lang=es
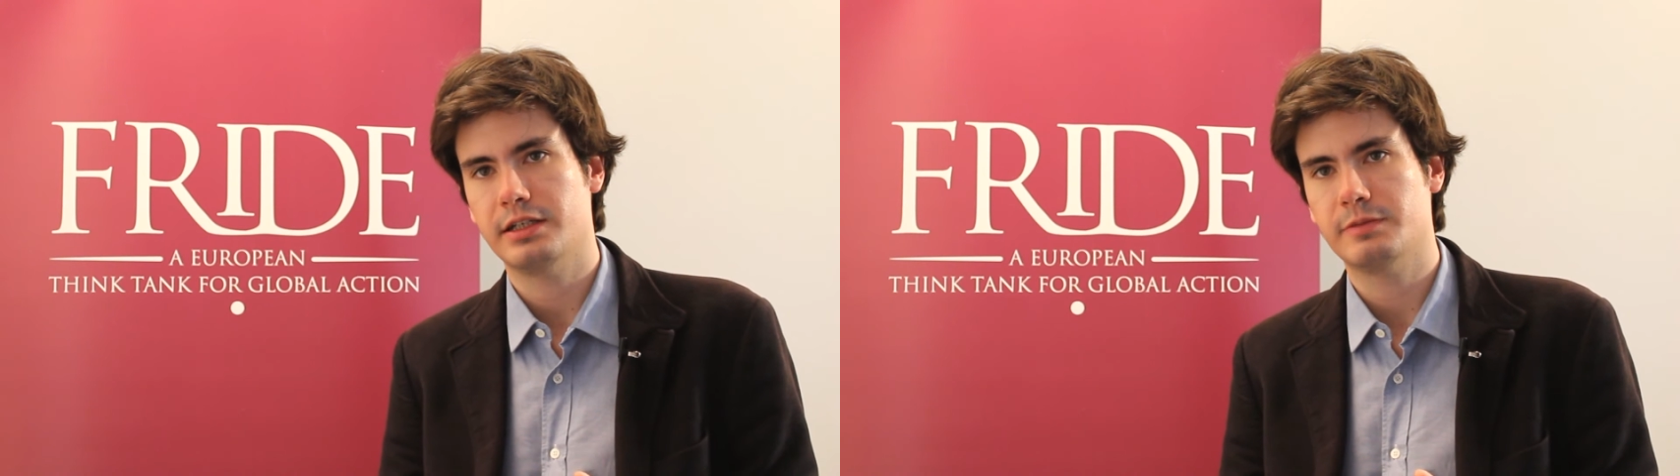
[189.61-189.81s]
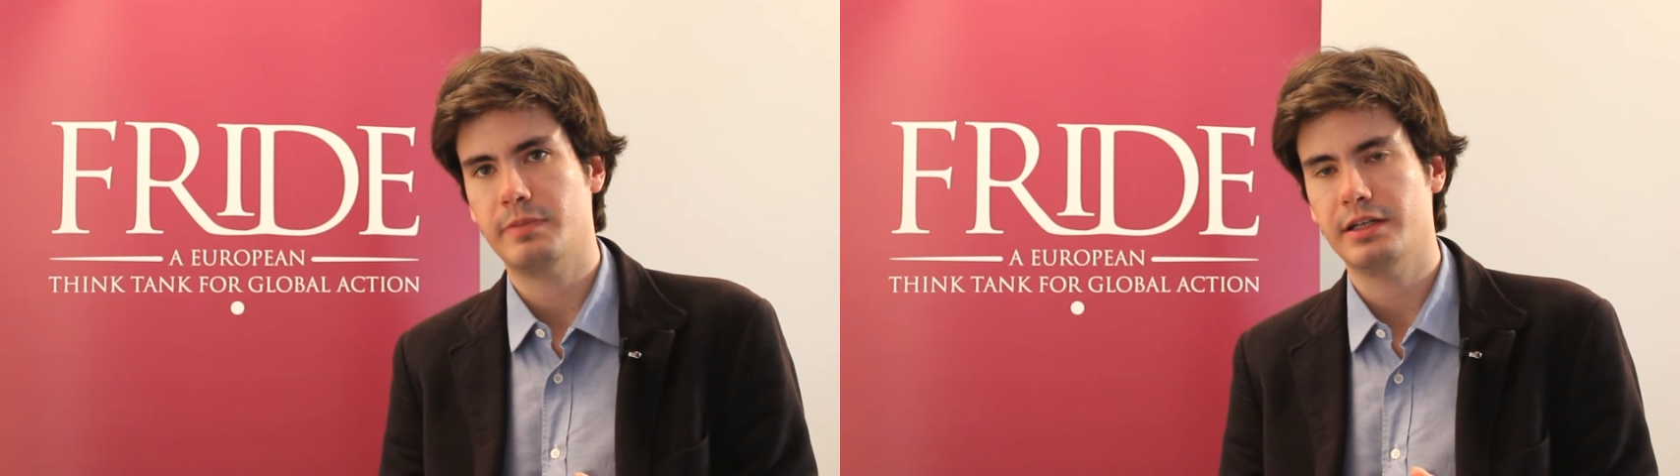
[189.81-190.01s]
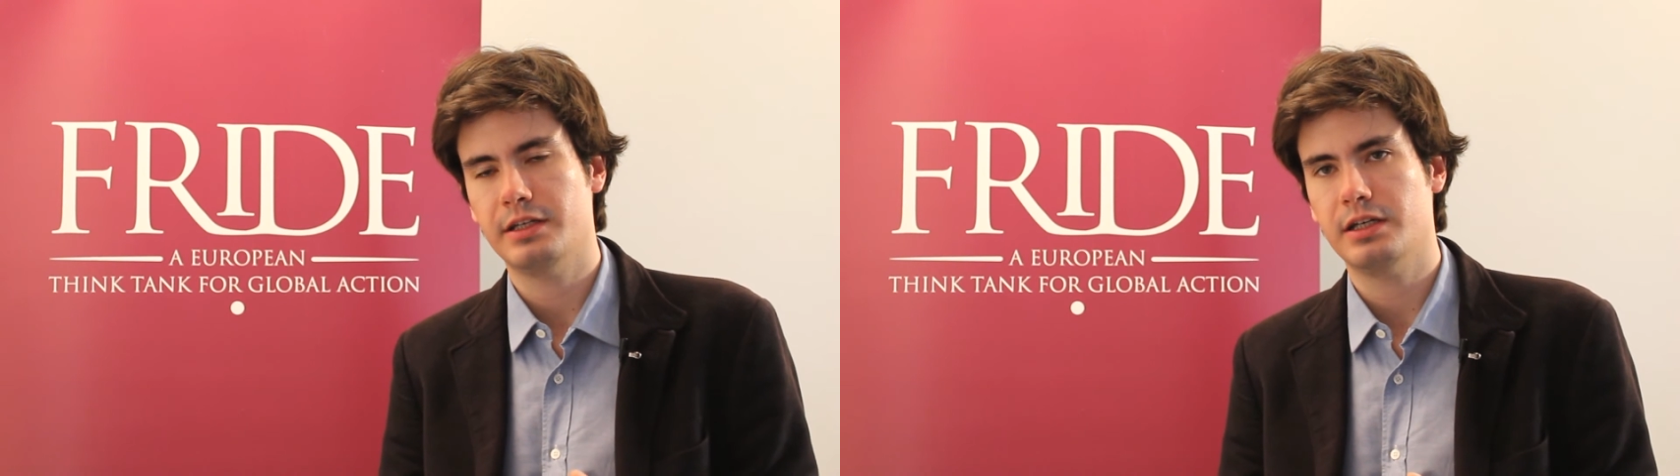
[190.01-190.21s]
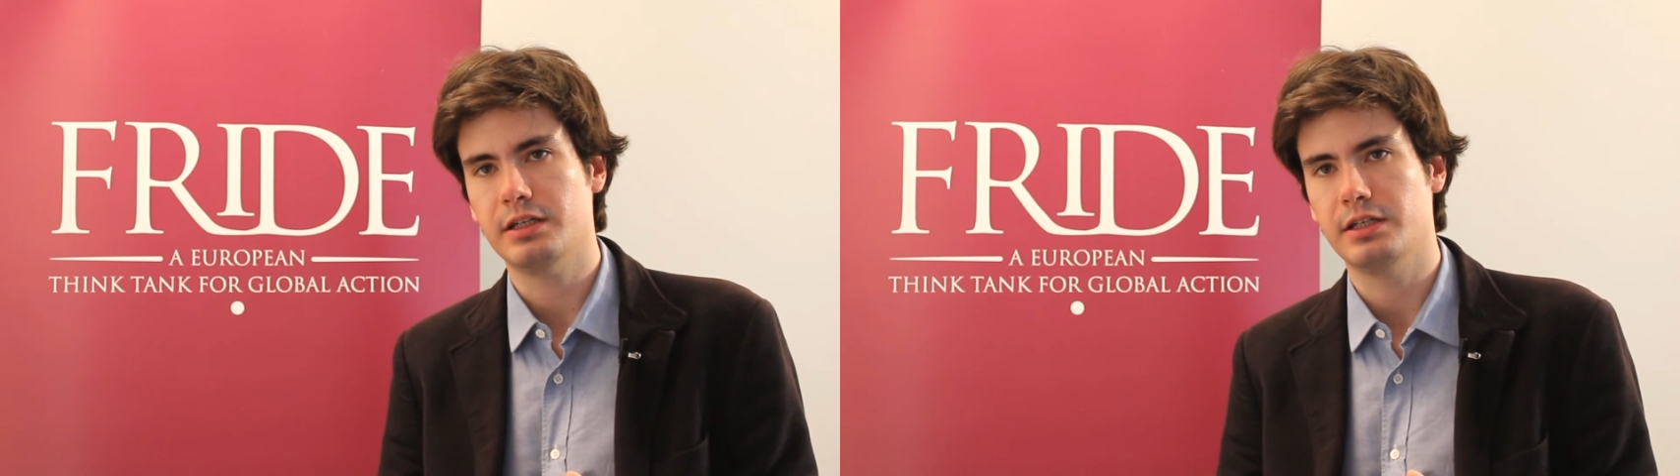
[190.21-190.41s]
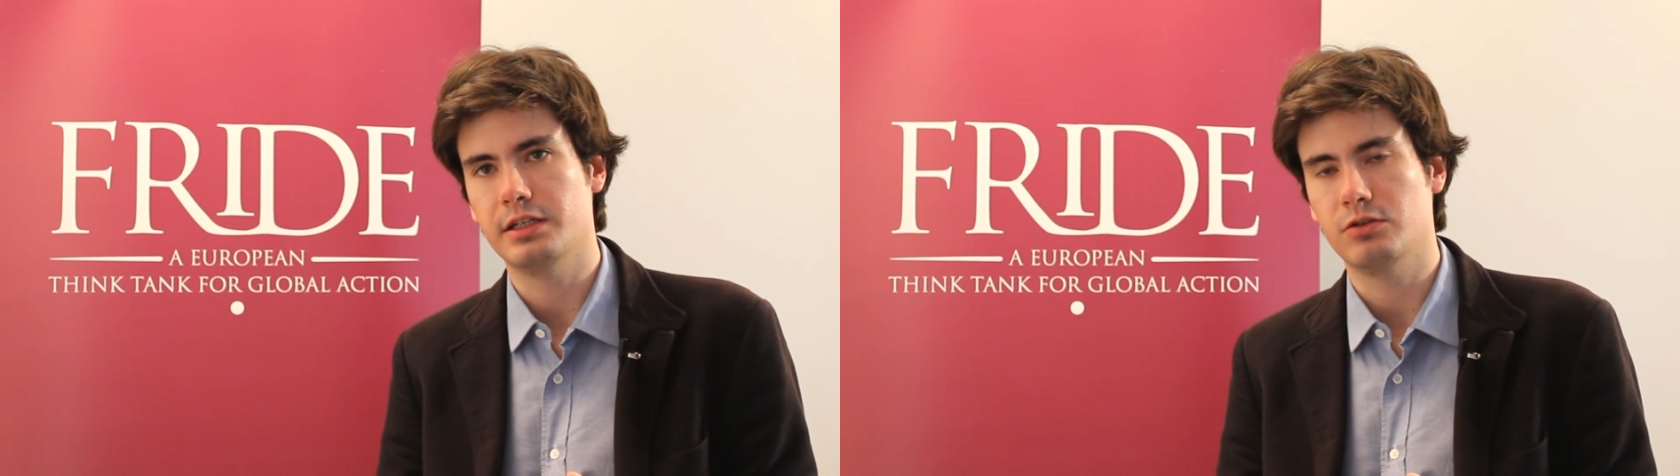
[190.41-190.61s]
en España
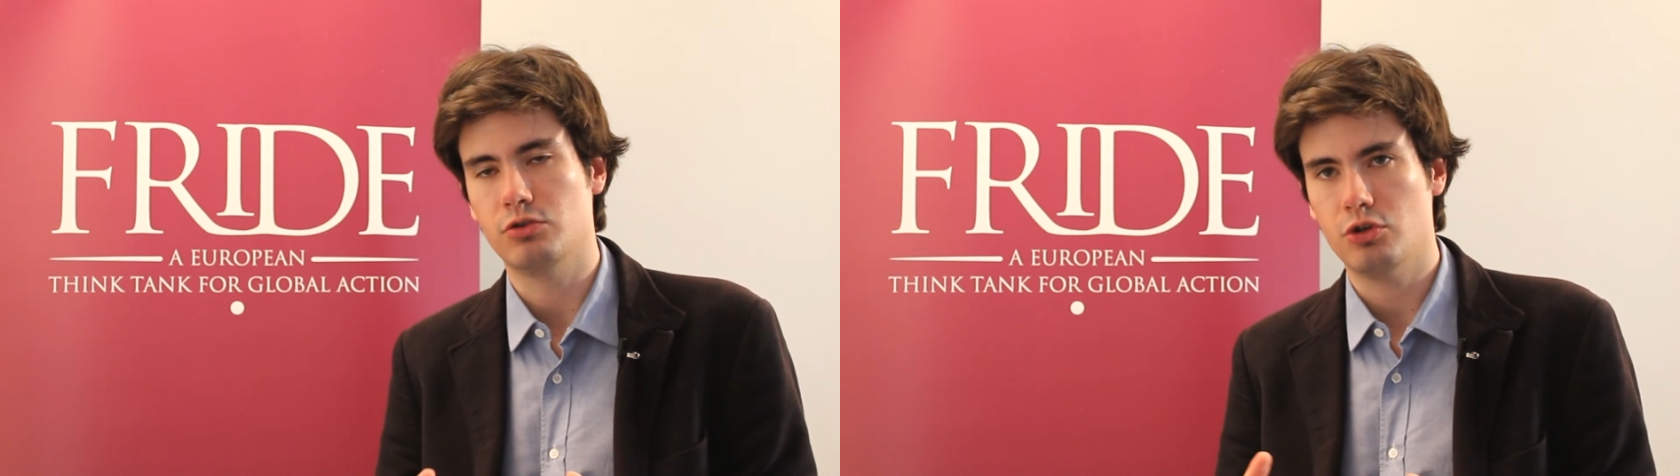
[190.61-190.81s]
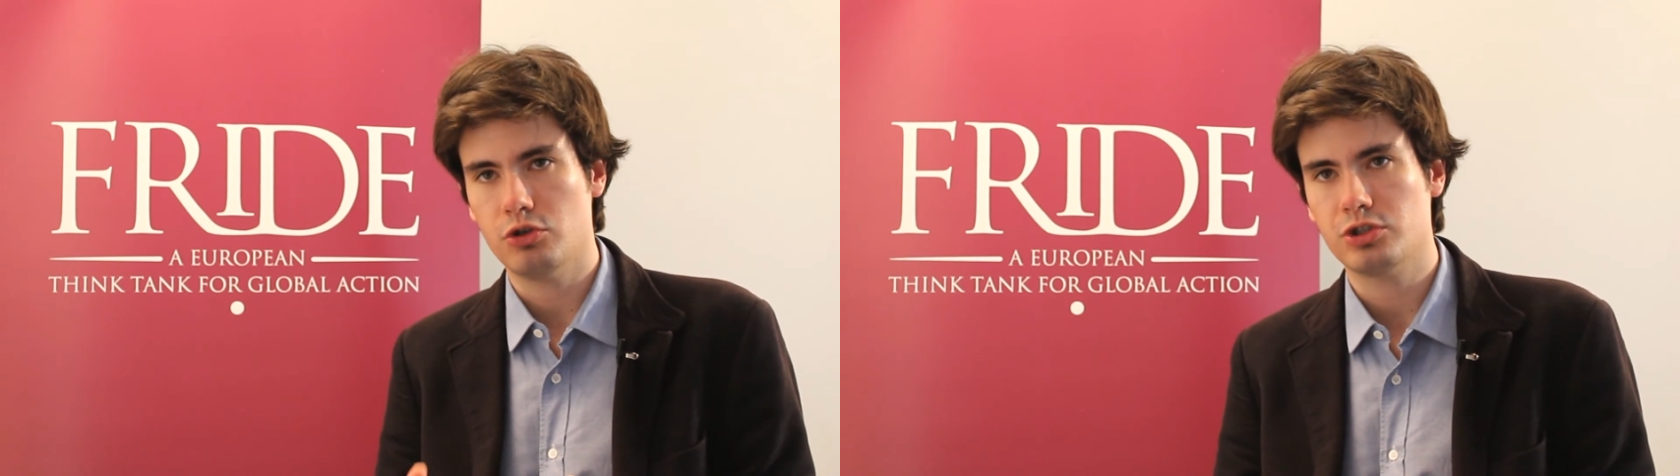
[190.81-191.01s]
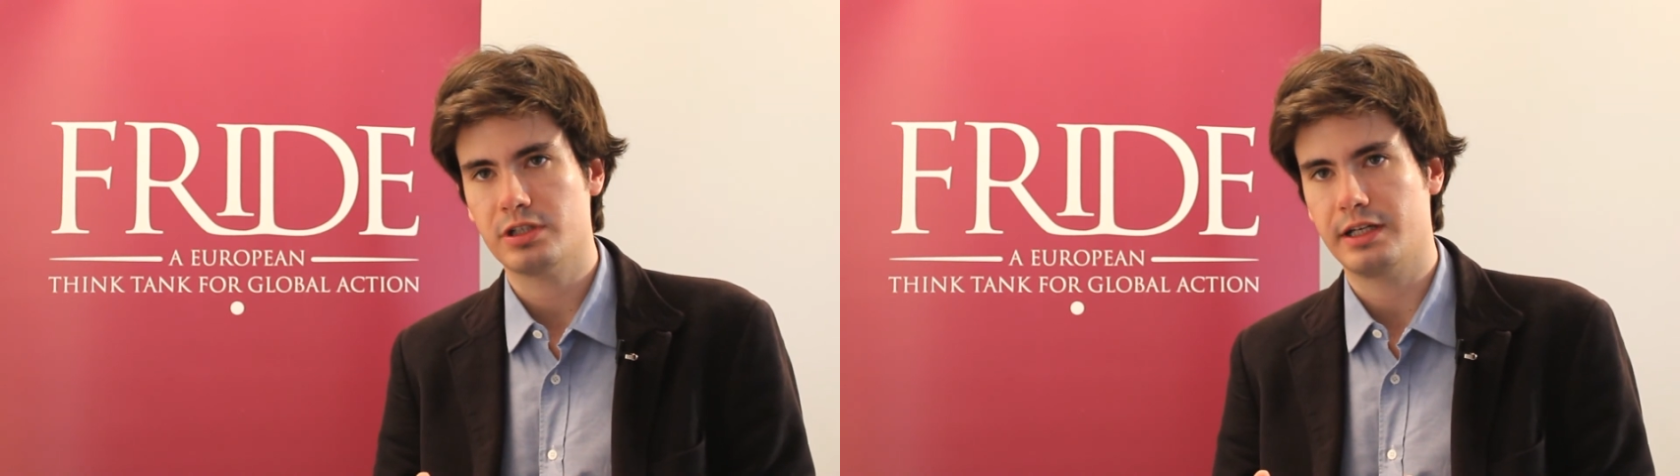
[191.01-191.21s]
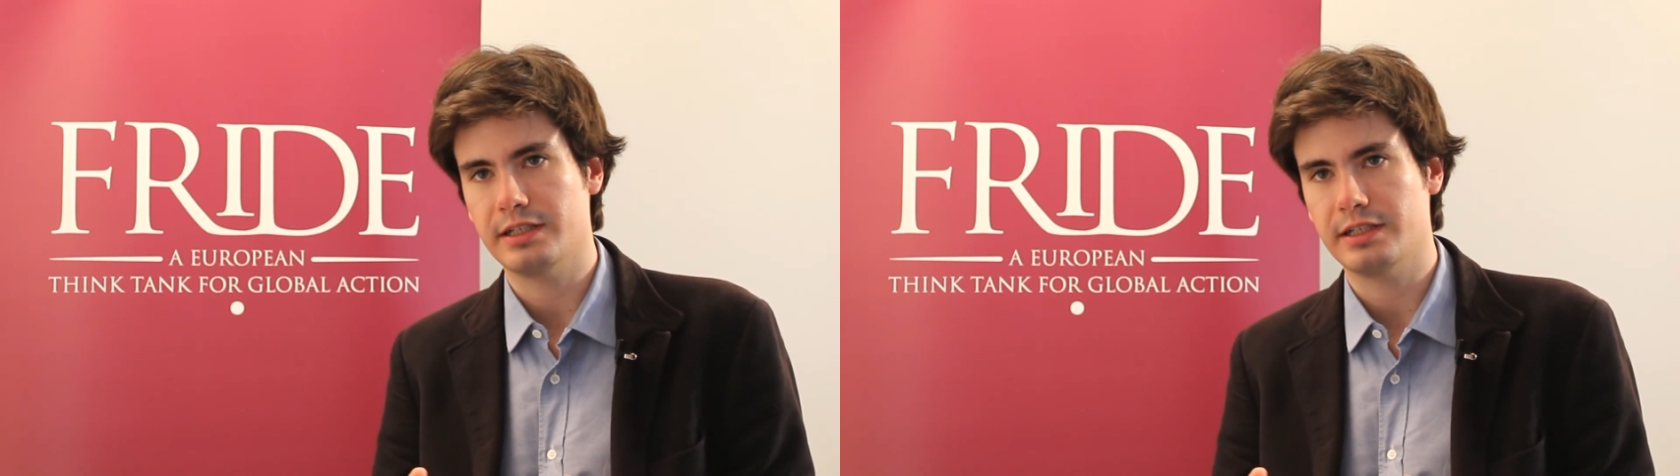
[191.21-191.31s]
y dos,